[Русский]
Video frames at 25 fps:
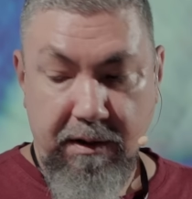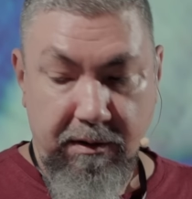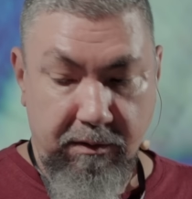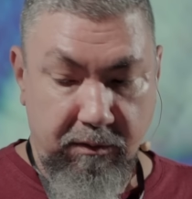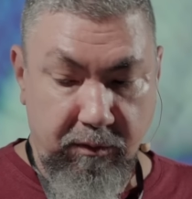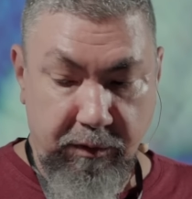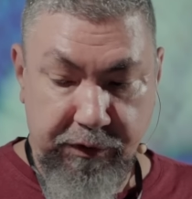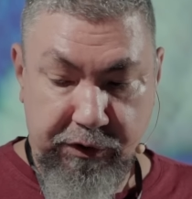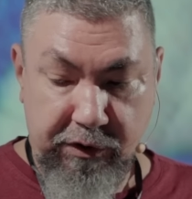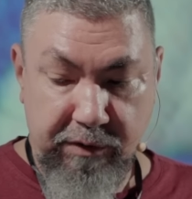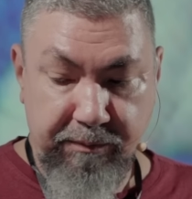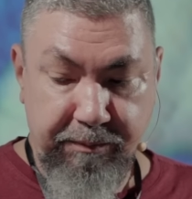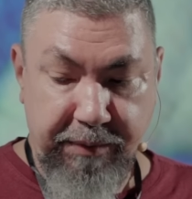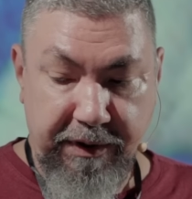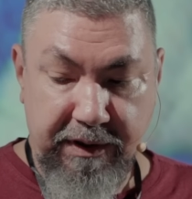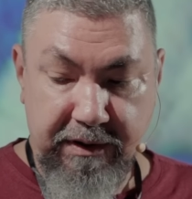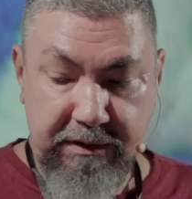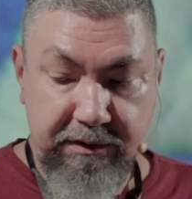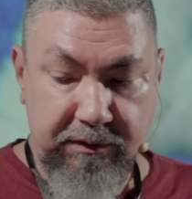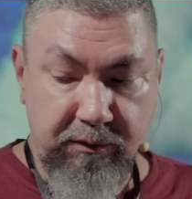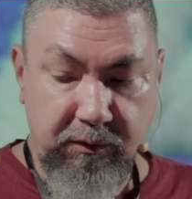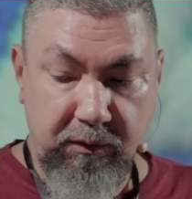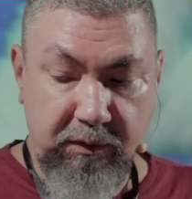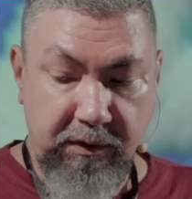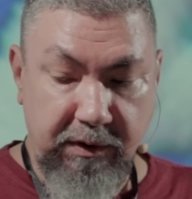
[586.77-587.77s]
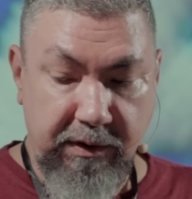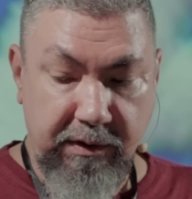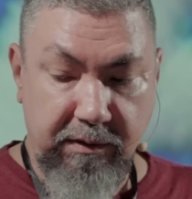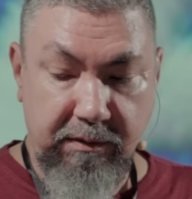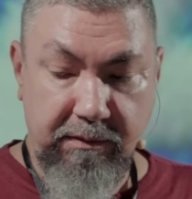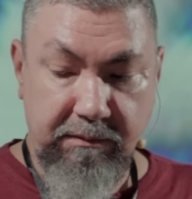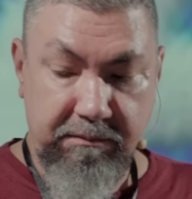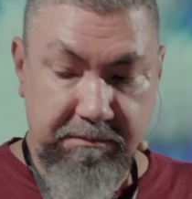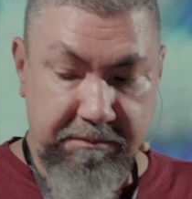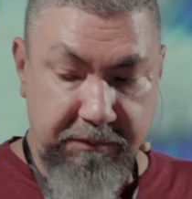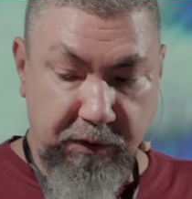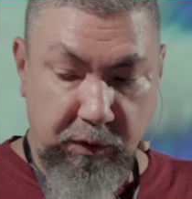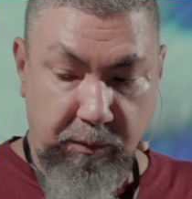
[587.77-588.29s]
Очень простой,
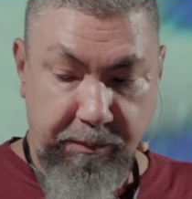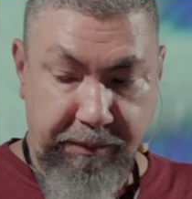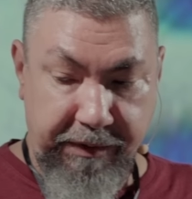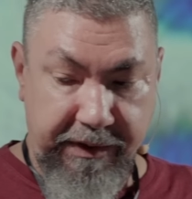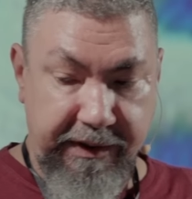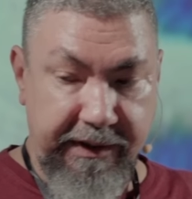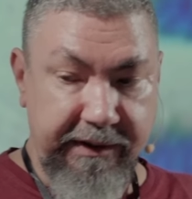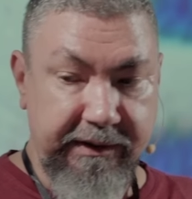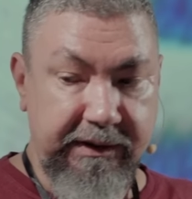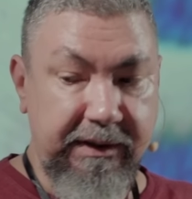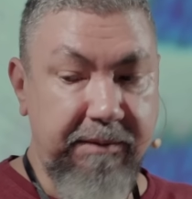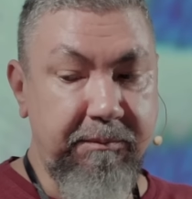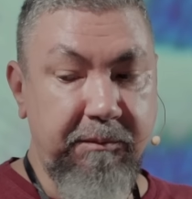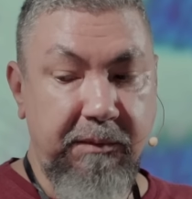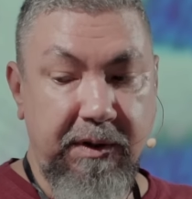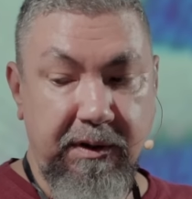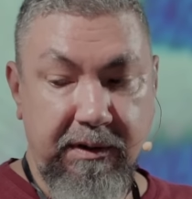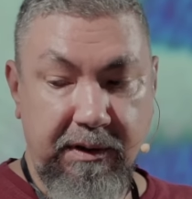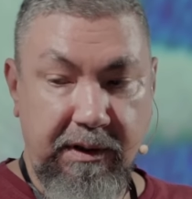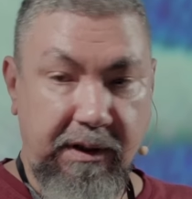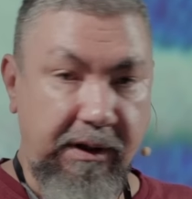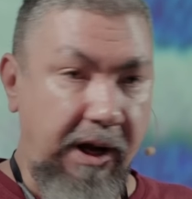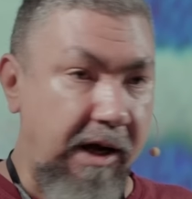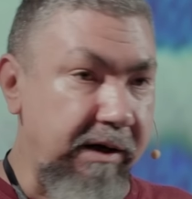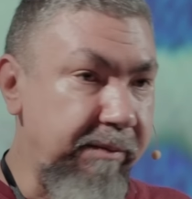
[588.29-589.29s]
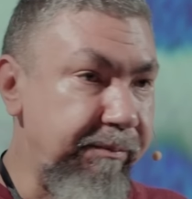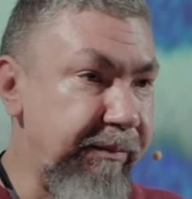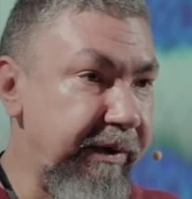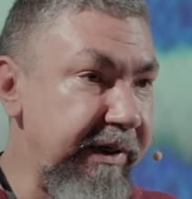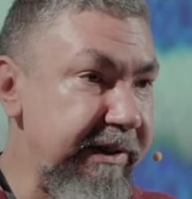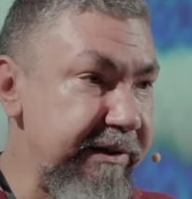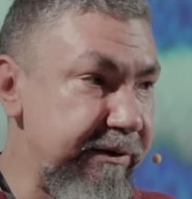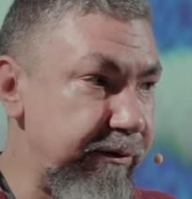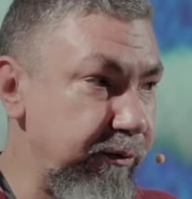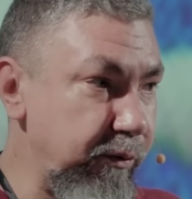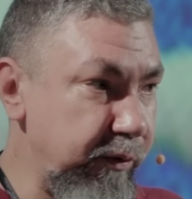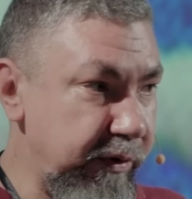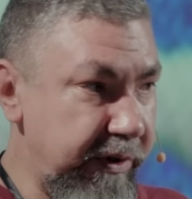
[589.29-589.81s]
но при этом как бы
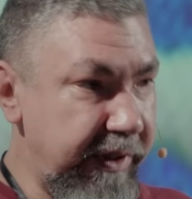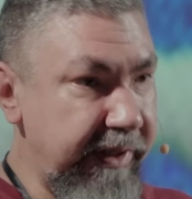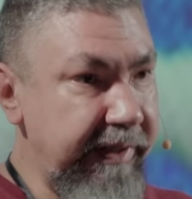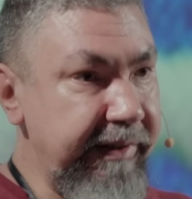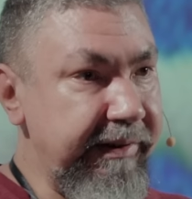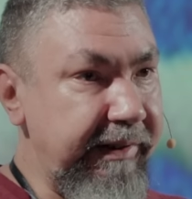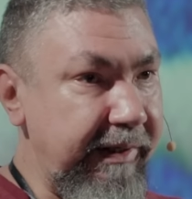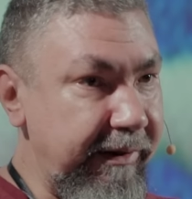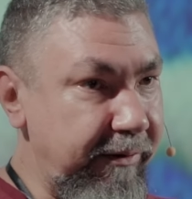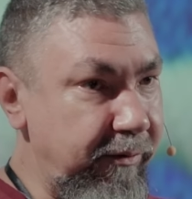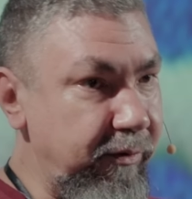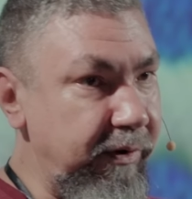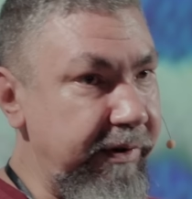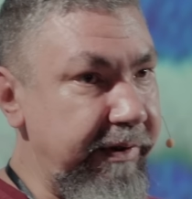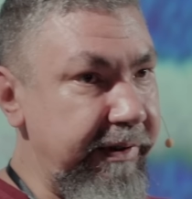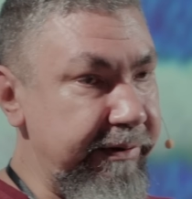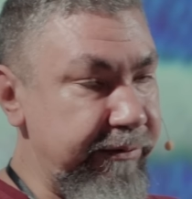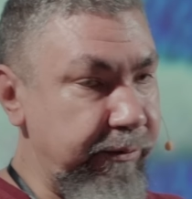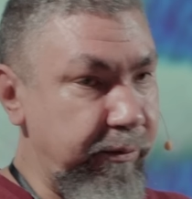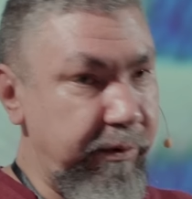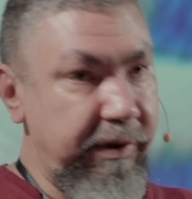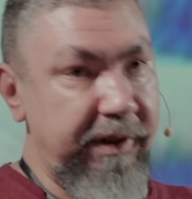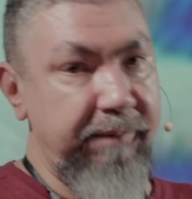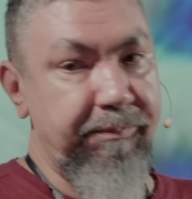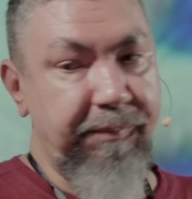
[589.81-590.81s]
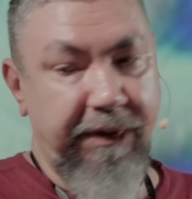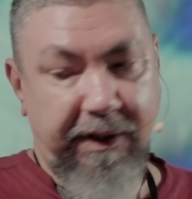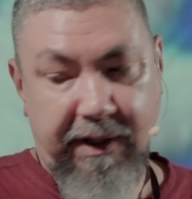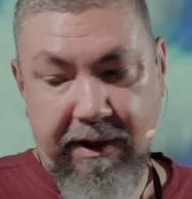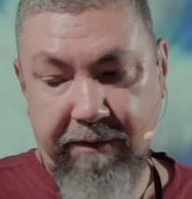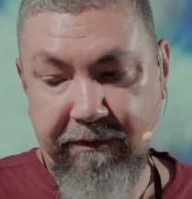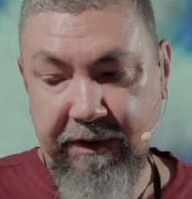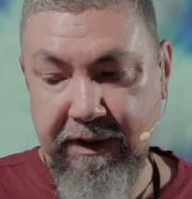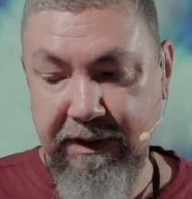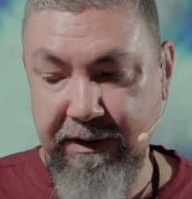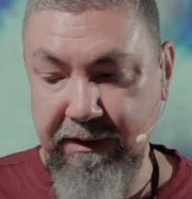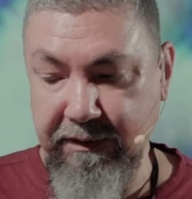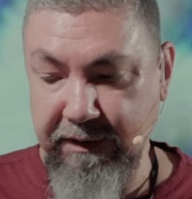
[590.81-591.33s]
изнутри такой, изнутри
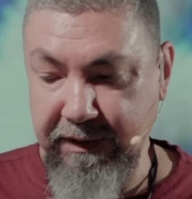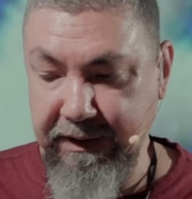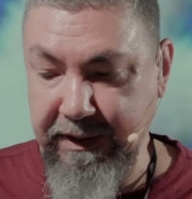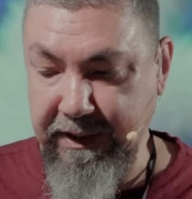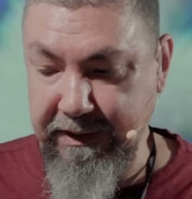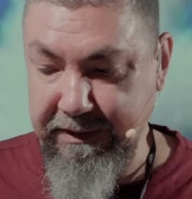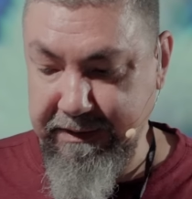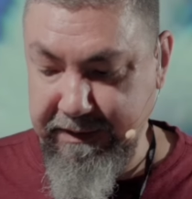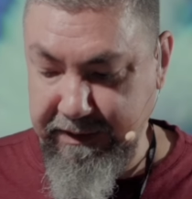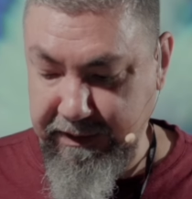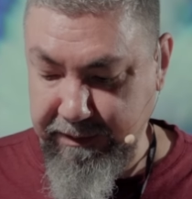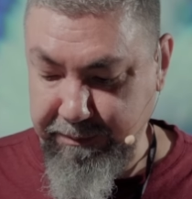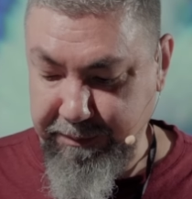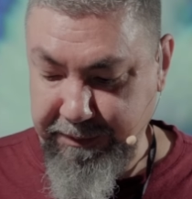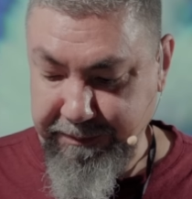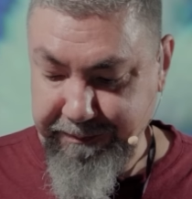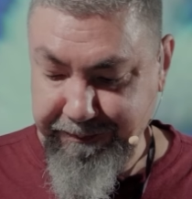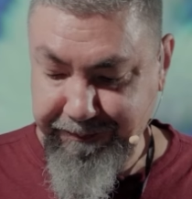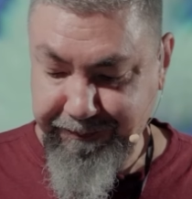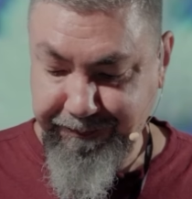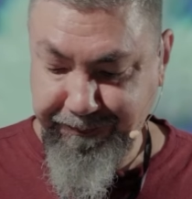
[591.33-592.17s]
правильный логотип.